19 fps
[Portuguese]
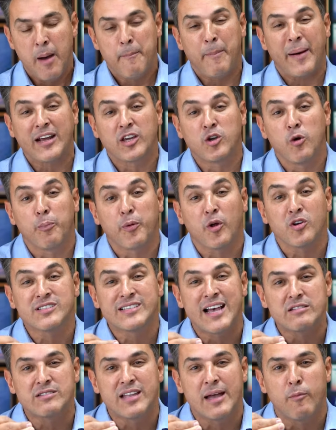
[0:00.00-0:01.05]
para que o
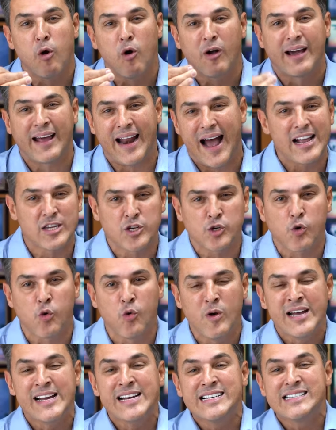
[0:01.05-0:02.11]
processo
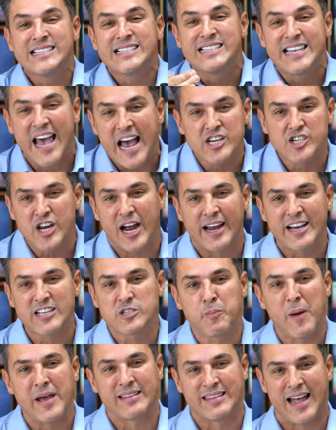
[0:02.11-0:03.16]
democrático seja
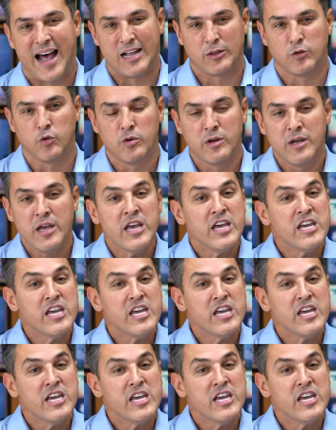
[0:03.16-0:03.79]
respeitado